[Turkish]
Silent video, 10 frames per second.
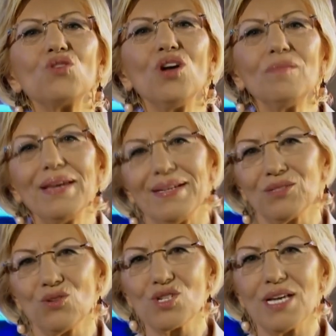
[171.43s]
olmayan
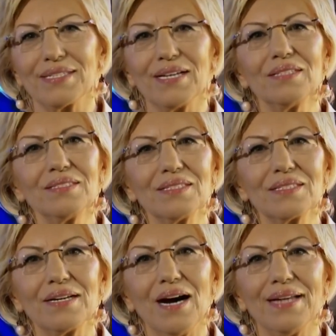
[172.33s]
dozlarda
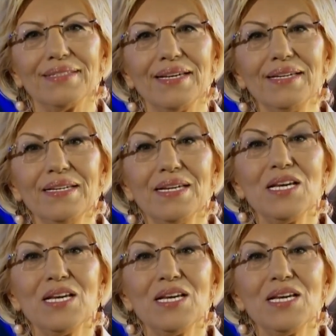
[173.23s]
alındıkları halde